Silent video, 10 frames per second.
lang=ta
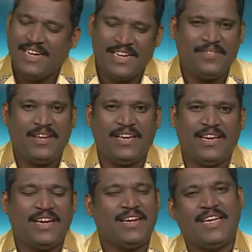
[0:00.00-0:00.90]
எனவே
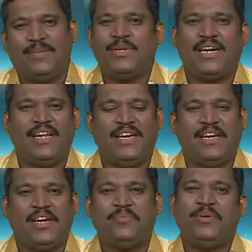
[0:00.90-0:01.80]
நண்பர்களே
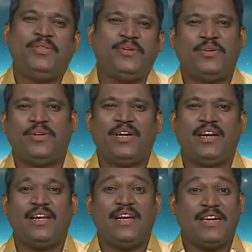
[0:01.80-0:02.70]
புரிந்து
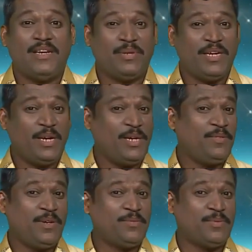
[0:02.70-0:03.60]
கொள்ளுங்கள் நமக்கு என்ன
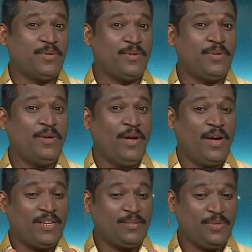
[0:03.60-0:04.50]
வேணுமோ
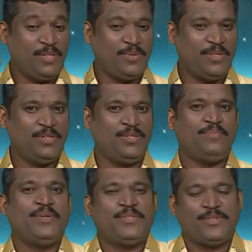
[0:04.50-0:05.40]
அதை பற்றி
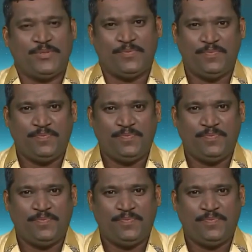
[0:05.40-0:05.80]
மட்டும்தான் பேசணும்